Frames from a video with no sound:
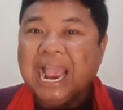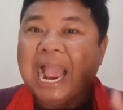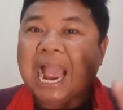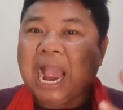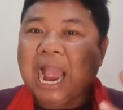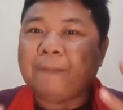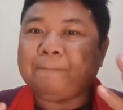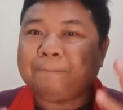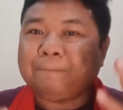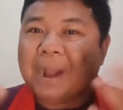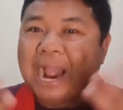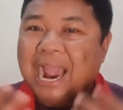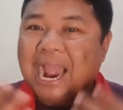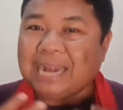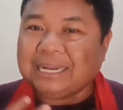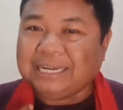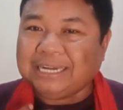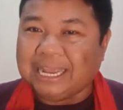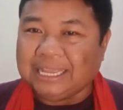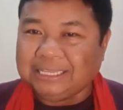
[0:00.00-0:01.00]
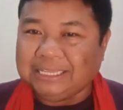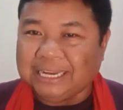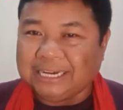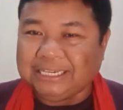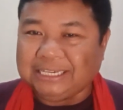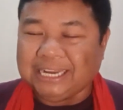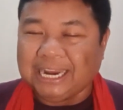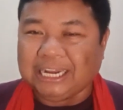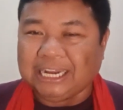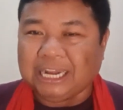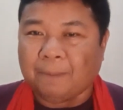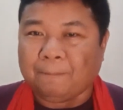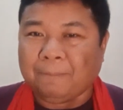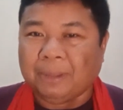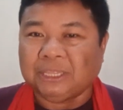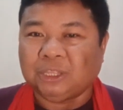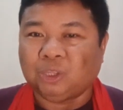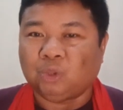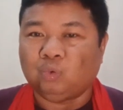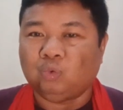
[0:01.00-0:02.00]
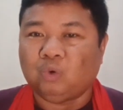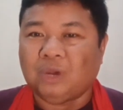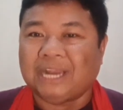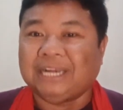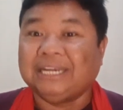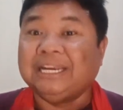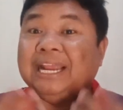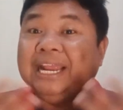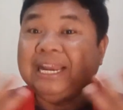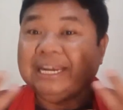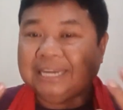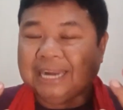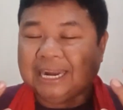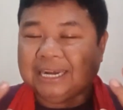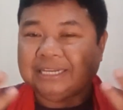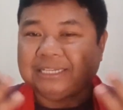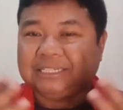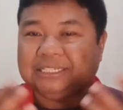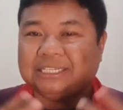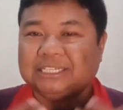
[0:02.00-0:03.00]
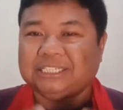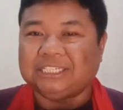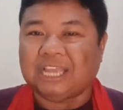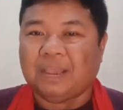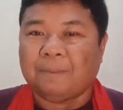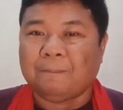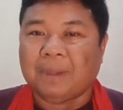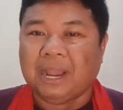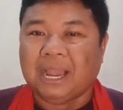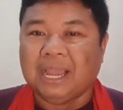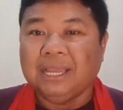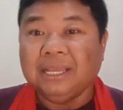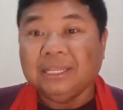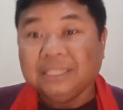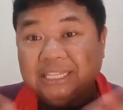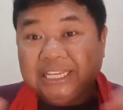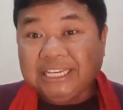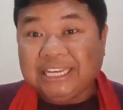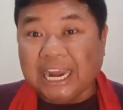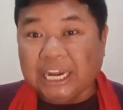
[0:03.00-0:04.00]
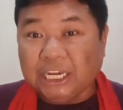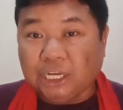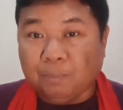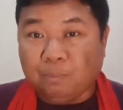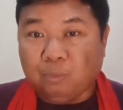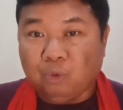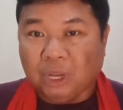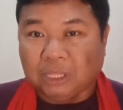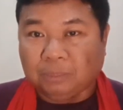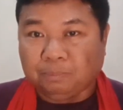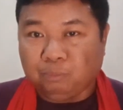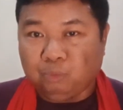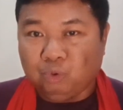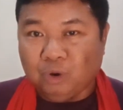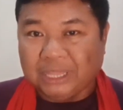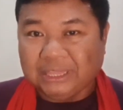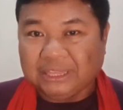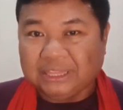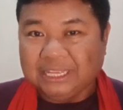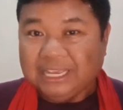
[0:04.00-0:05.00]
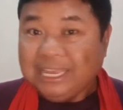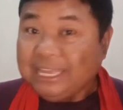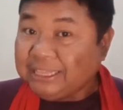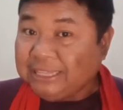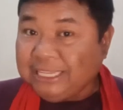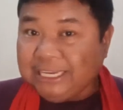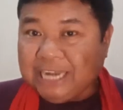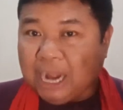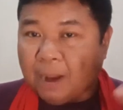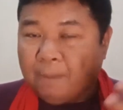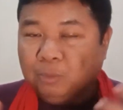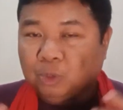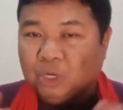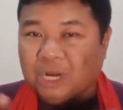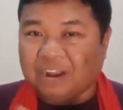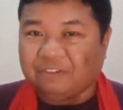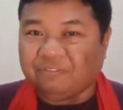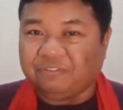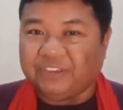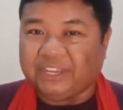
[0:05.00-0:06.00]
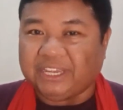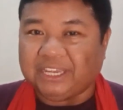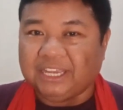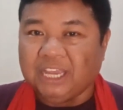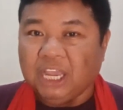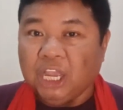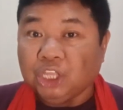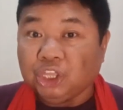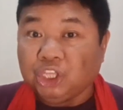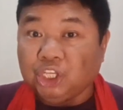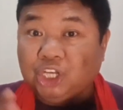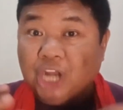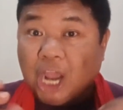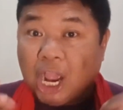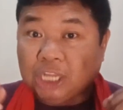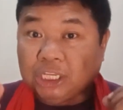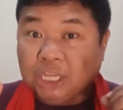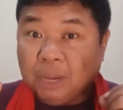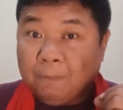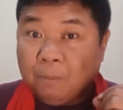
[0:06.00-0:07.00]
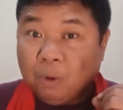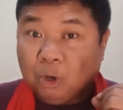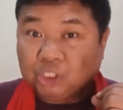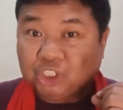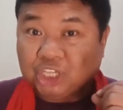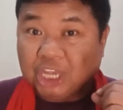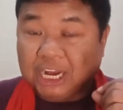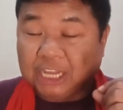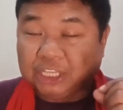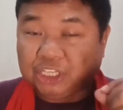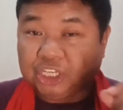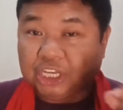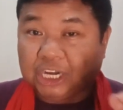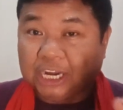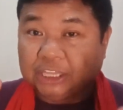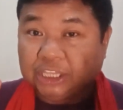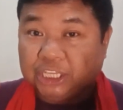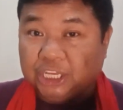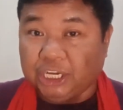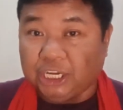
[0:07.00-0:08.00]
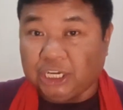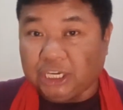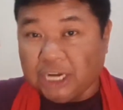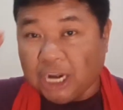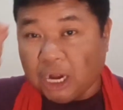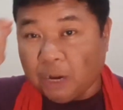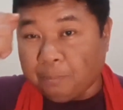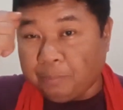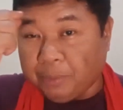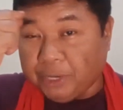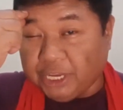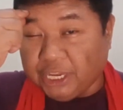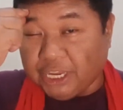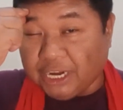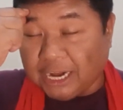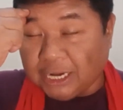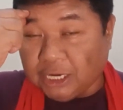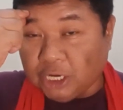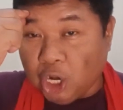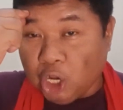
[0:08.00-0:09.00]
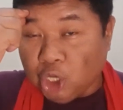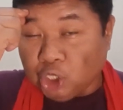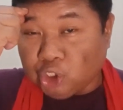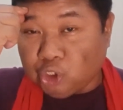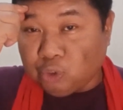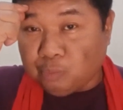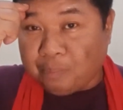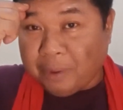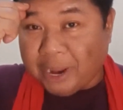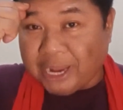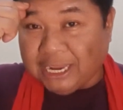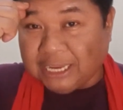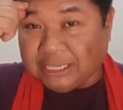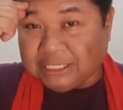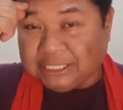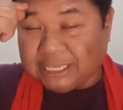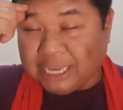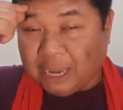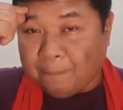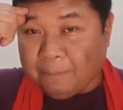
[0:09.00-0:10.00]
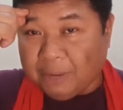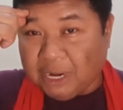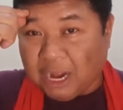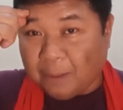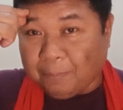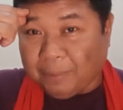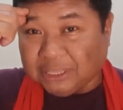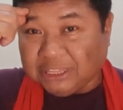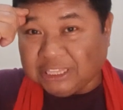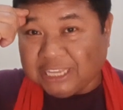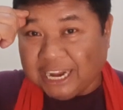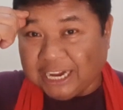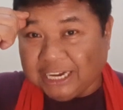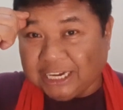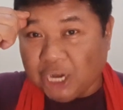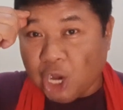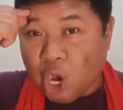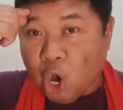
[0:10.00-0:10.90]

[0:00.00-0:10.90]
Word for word: apa adanya di hadapan Tuhan dan sesama. Tidak dibuat-buat, tidak munafik, tidak hanya mau syarat-syarat ini dengan pikiran supaya saya mendapatkan